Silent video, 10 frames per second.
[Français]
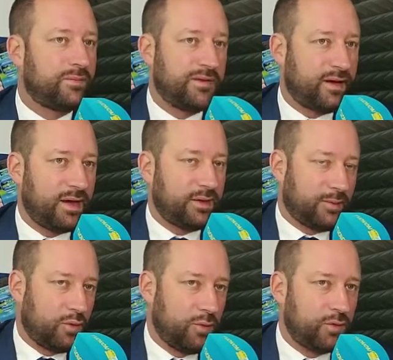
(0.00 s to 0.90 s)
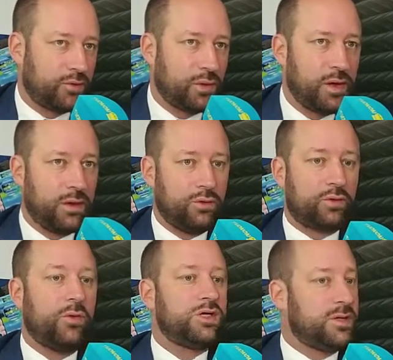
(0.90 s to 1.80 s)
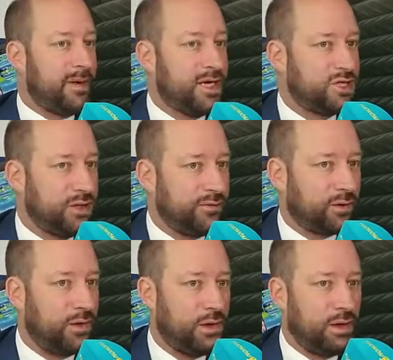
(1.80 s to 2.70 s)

C'est pas vrai, il y en a beaucoup plus. Donc moi, j'ai pas les chiffres.